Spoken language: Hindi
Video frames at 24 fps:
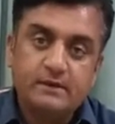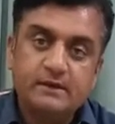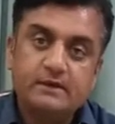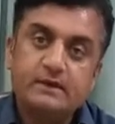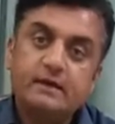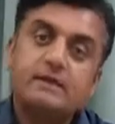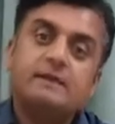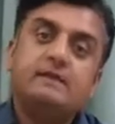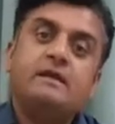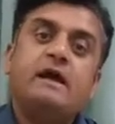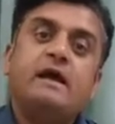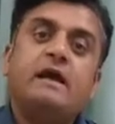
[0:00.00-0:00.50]

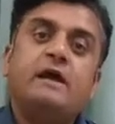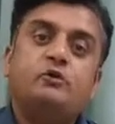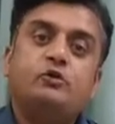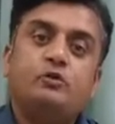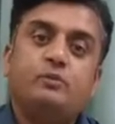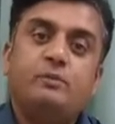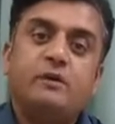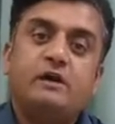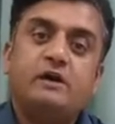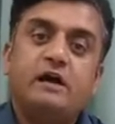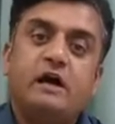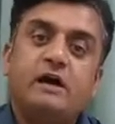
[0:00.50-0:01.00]
करना है
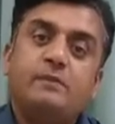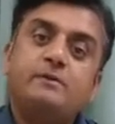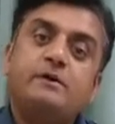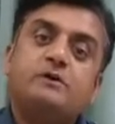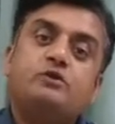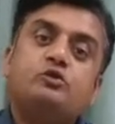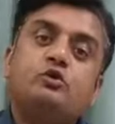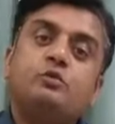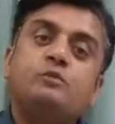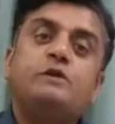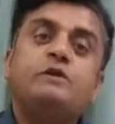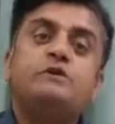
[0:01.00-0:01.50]
तुम्हें अब ये
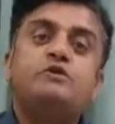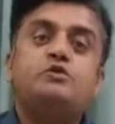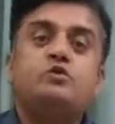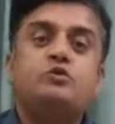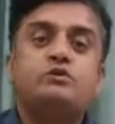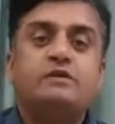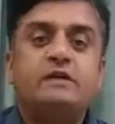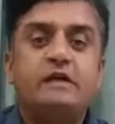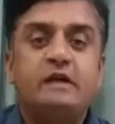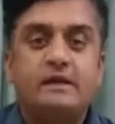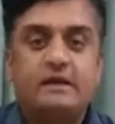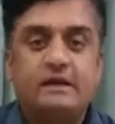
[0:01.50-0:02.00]
तुमने
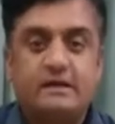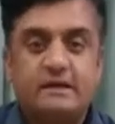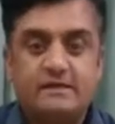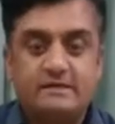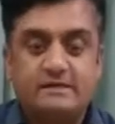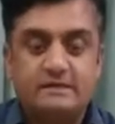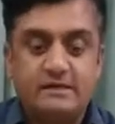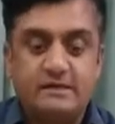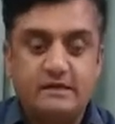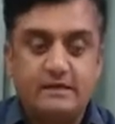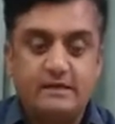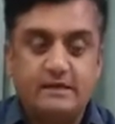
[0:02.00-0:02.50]
सोचना है कि
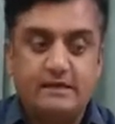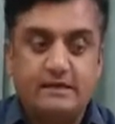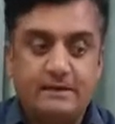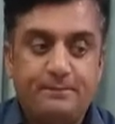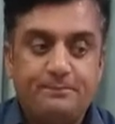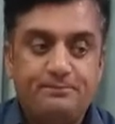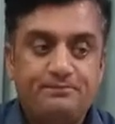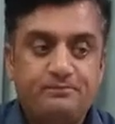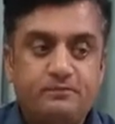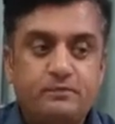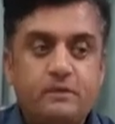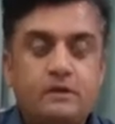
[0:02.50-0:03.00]
कैसे करना है
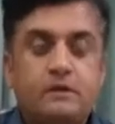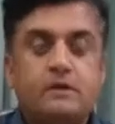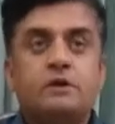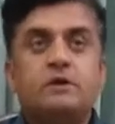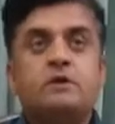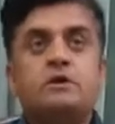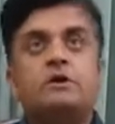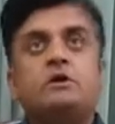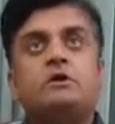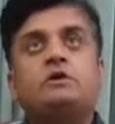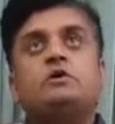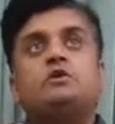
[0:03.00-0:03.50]

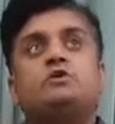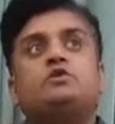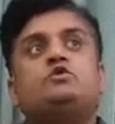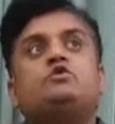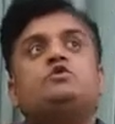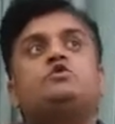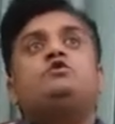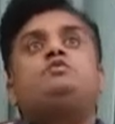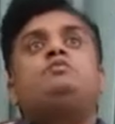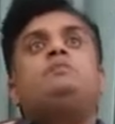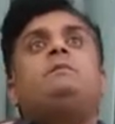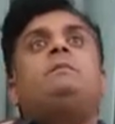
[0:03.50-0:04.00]

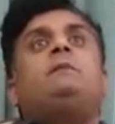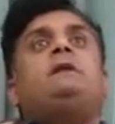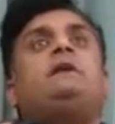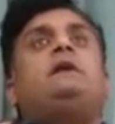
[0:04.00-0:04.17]
सोच में पड़